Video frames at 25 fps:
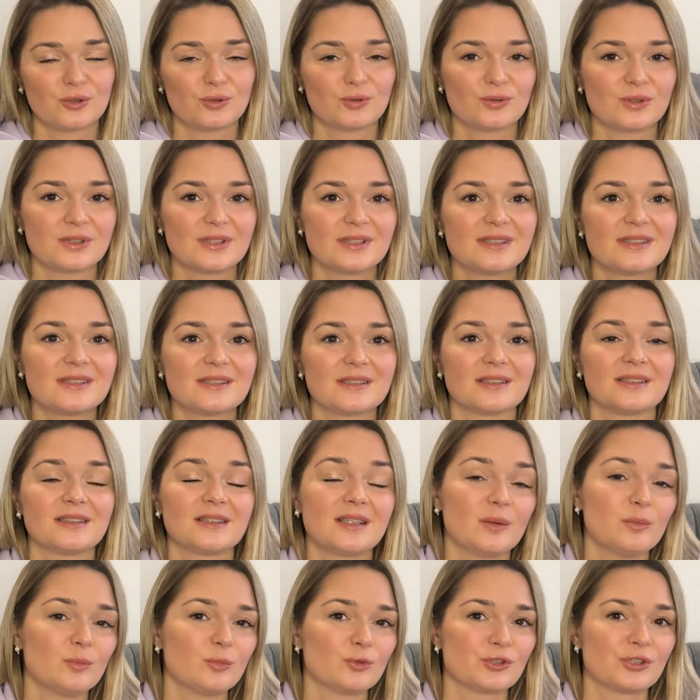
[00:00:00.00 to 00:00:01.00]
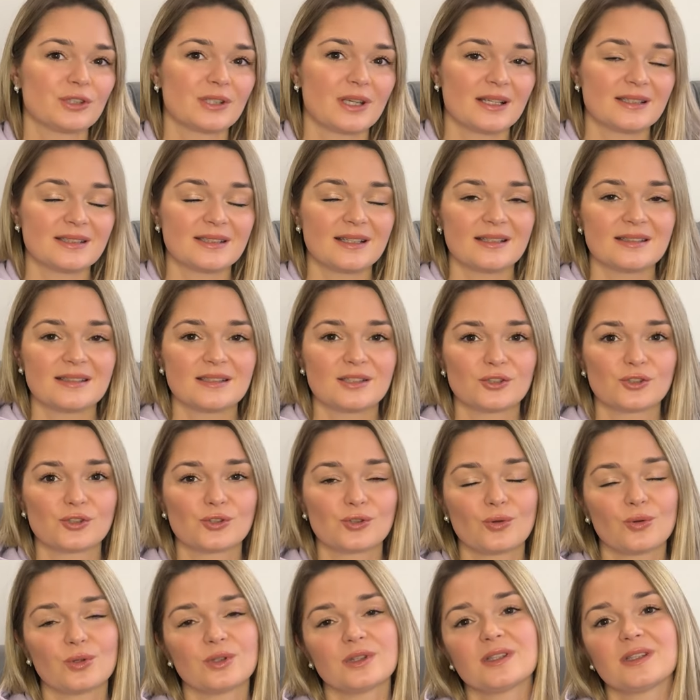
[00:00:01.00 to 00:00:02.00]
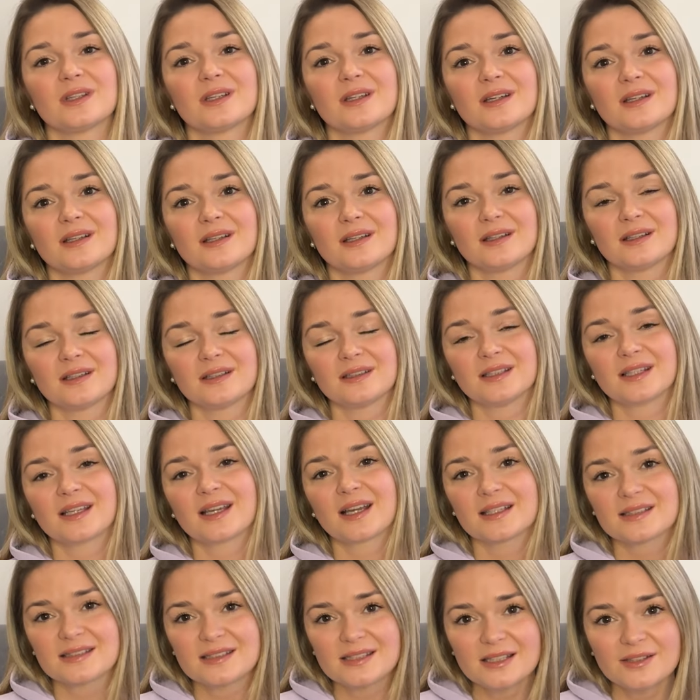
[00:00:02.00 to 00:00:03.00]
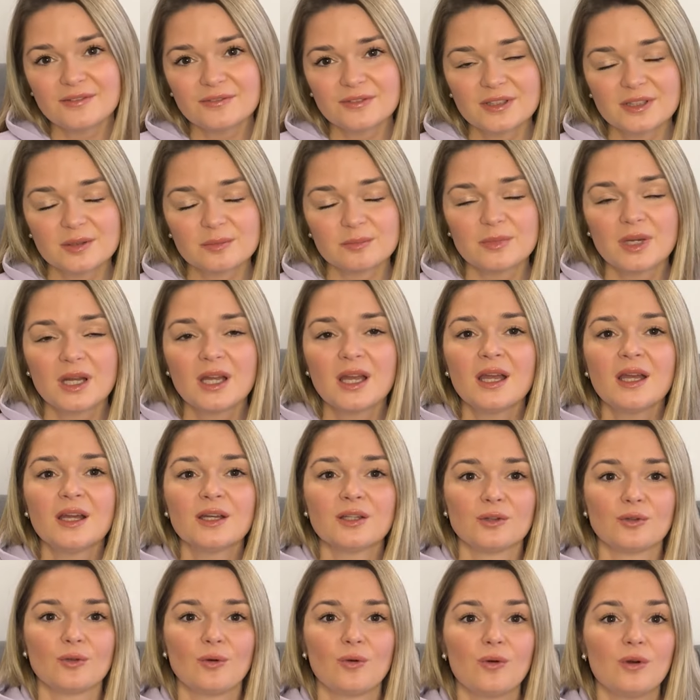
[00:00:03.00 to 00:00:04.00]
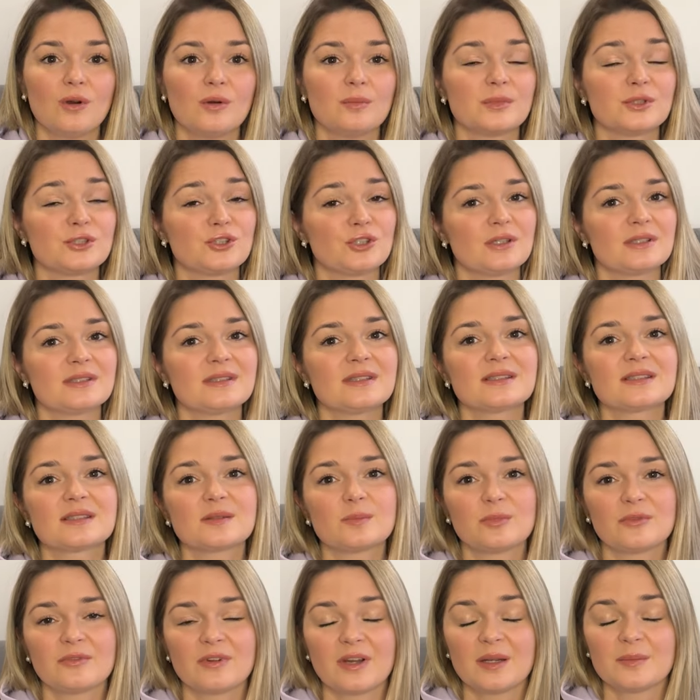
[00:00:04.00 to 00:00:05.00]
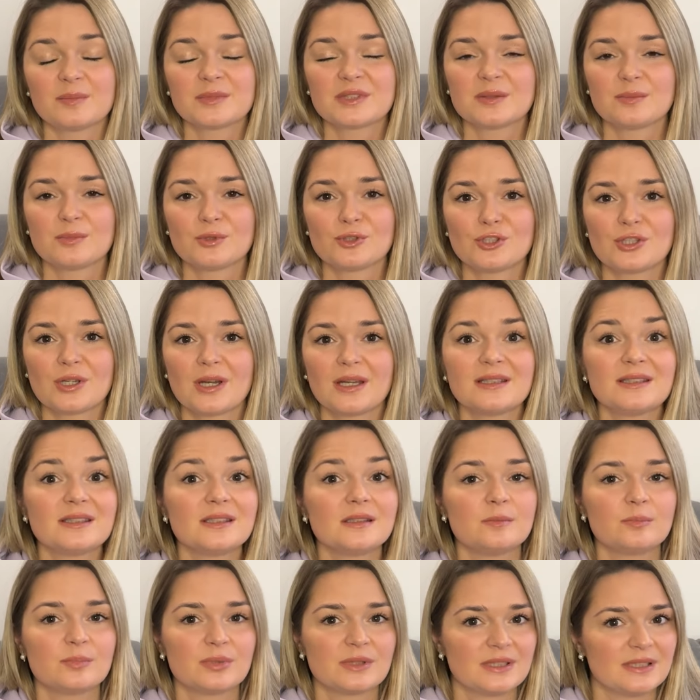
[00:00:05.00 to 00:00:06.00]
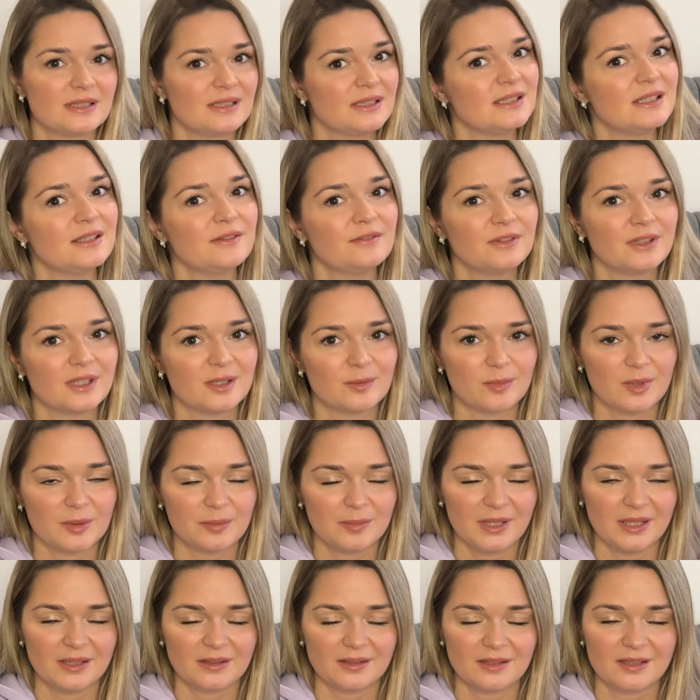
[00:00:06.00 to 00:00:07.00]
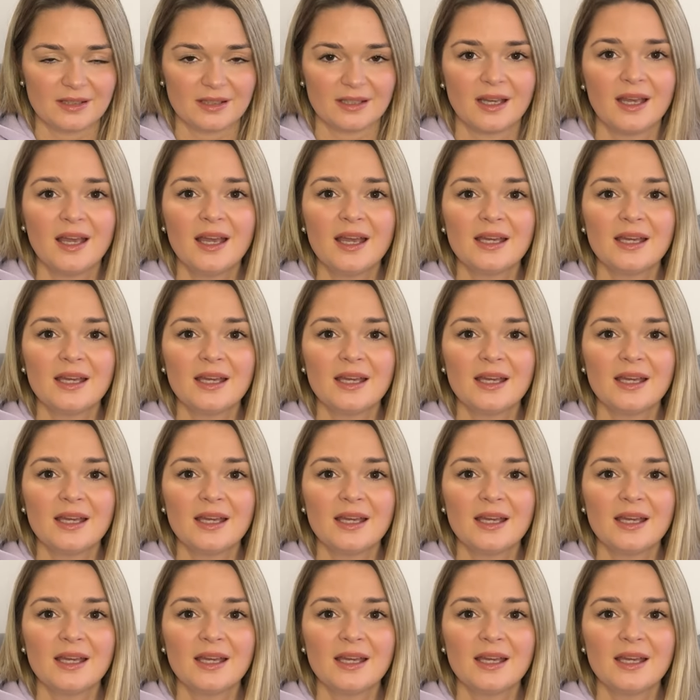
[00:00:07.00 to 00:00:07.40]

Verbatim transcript: То есть э, нам может казаться что-то негативным, но мы часто забываем замечать и позитивные моменты.